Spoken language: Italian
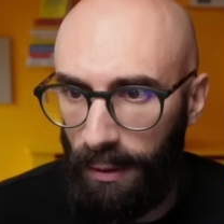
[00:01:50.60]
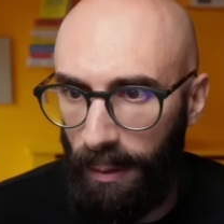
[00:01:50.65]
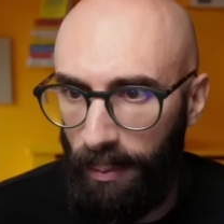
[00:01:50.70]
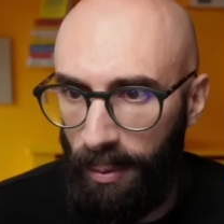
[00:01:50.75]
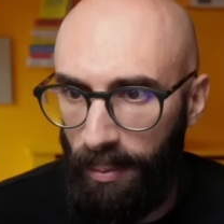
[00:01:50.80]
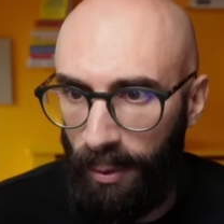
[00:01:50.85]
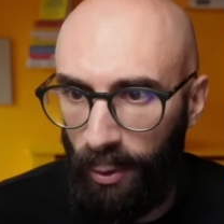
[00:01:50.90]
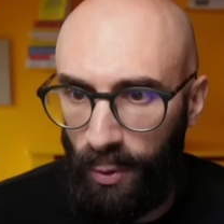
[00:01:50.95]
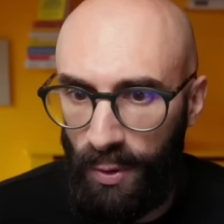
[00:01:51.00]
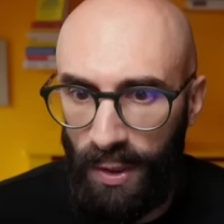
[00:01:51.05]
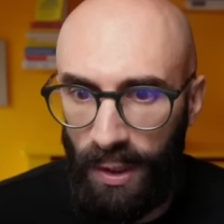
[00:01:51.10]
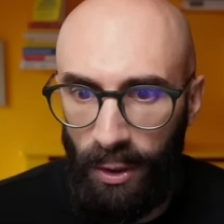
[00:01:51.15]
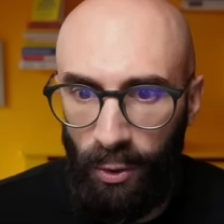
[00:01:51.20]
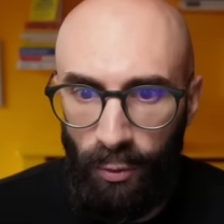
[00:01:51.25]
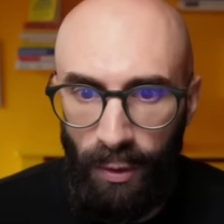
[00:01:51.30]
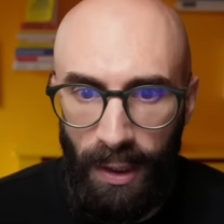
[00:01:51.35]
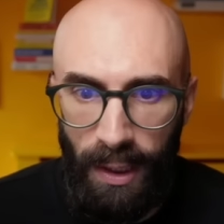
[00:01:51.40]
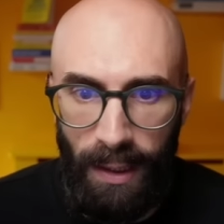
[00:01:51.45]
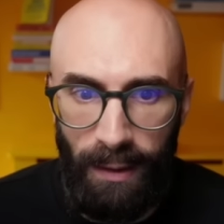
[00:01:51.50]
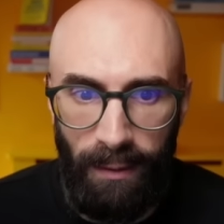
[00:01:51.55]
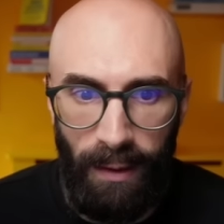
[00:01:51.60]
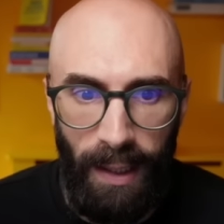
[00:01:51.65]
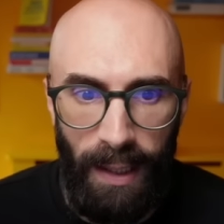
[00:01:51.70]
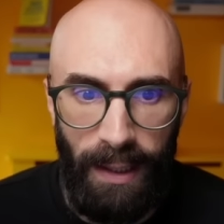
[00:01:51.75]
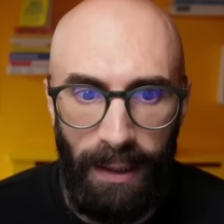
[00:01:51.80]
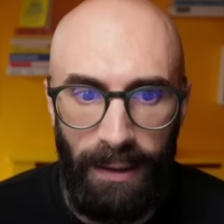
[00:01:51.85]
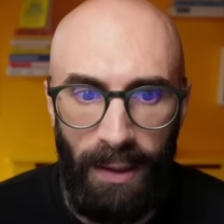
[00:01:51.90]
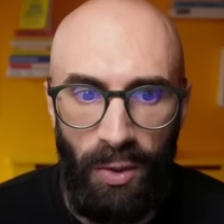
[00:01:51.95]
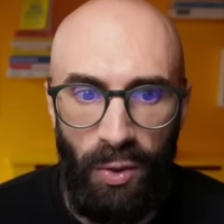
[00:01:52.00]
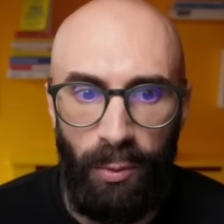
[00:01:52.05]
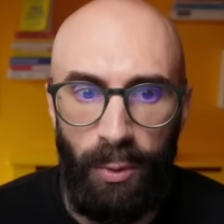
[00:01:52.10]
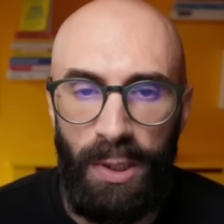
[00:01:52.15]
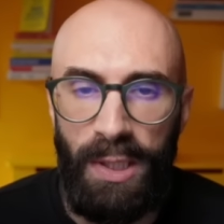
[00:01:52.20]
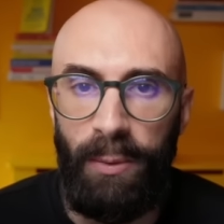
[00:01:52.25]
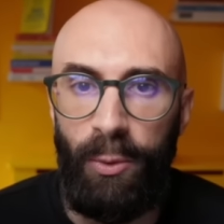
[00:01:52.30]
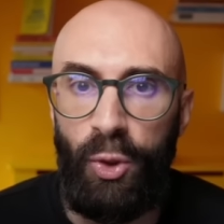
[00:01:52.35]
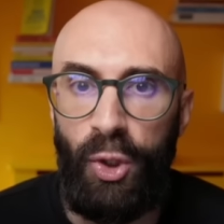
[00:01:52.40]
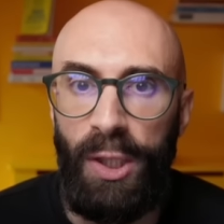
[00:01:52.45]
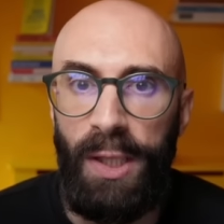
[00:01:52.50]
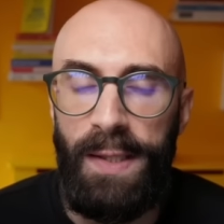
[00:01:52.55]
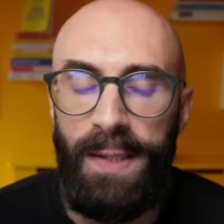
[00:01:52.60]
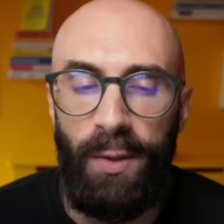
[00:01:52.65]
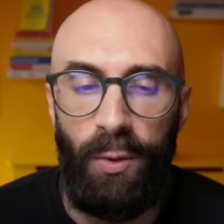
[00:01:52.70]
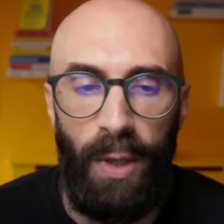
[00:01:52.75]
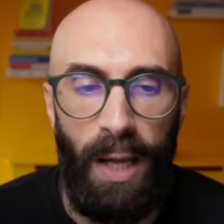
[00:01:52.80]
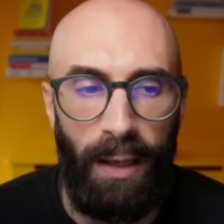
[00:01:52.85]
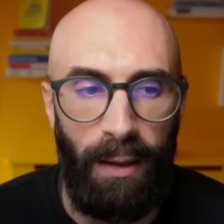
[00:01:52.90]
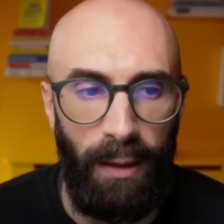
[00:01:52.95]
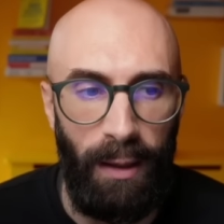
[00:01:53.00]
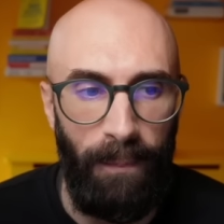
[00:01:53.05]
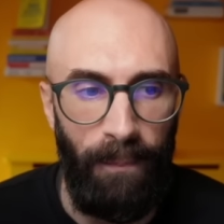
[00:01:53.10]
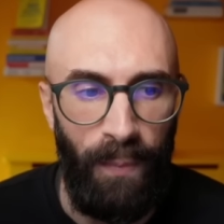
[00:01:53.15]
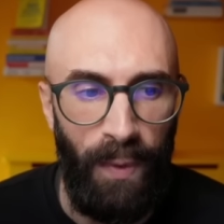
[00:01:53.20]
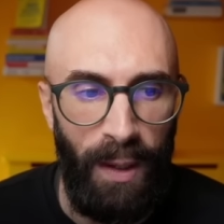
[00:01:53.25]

La prima cosa che noterete è che adesso possiamo selezionarle.